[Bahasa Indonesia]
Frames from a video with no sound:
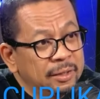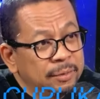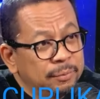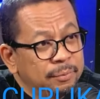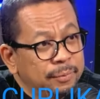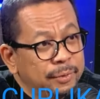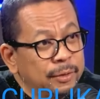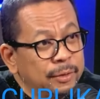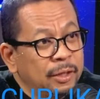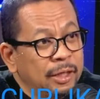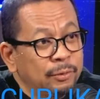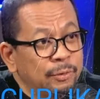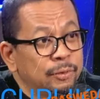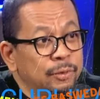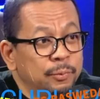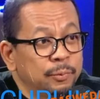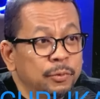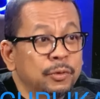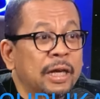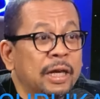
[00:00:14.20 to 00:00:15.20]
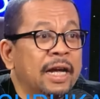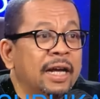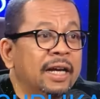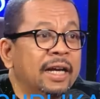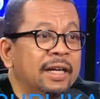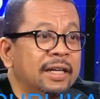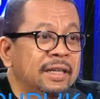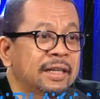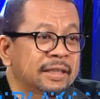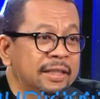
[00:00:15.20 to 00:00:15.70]
menolak untuk punah,
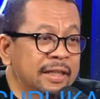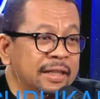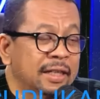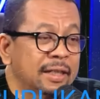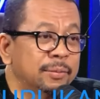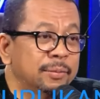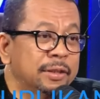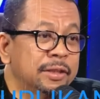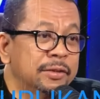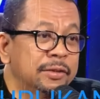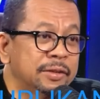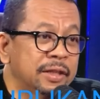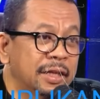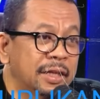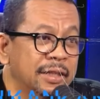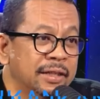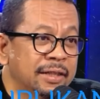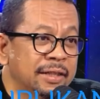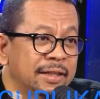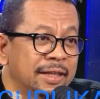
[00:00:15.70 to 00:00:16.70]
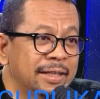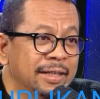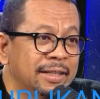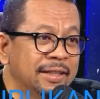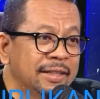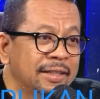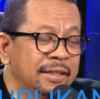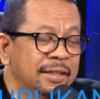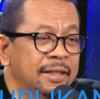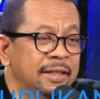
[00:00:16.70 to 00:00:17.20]
katakanlah begitu ya,
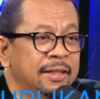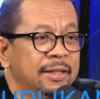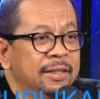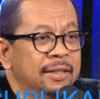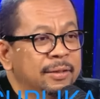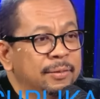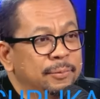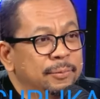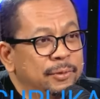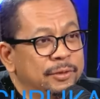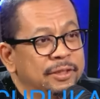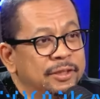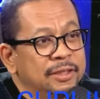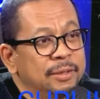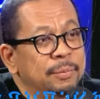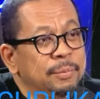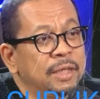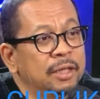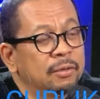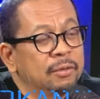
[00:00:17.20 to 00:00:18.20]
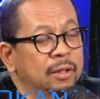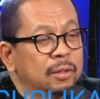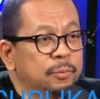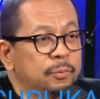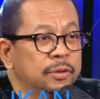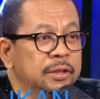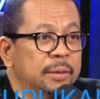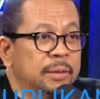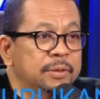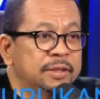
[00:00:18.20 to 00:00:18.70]
dengan posisi beliau
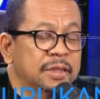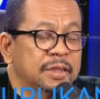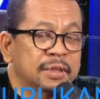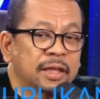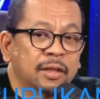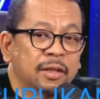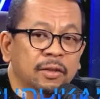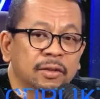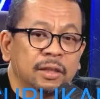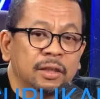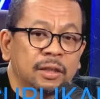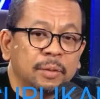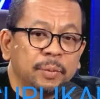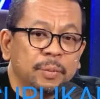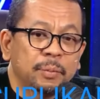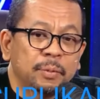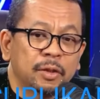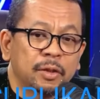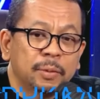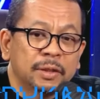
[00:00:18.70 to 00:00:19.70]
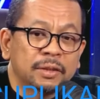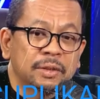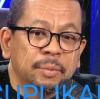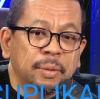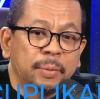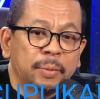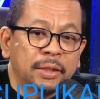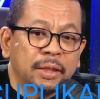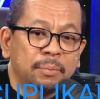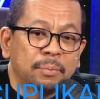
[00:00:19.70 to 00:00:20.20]
walaupun nggak bisa nyalon tetapi beliau masih
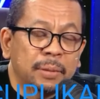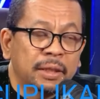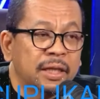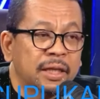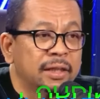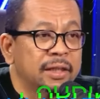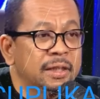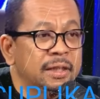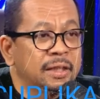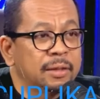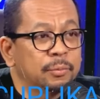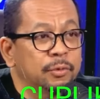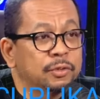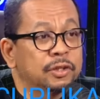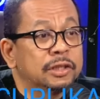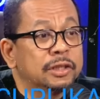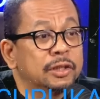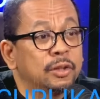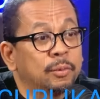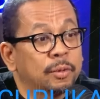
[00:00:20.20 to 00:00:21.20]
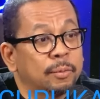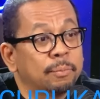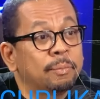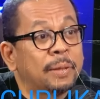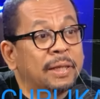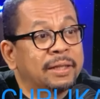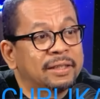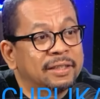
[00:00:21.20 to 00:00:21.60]
membayang-bayangi dengan posisi nomor 4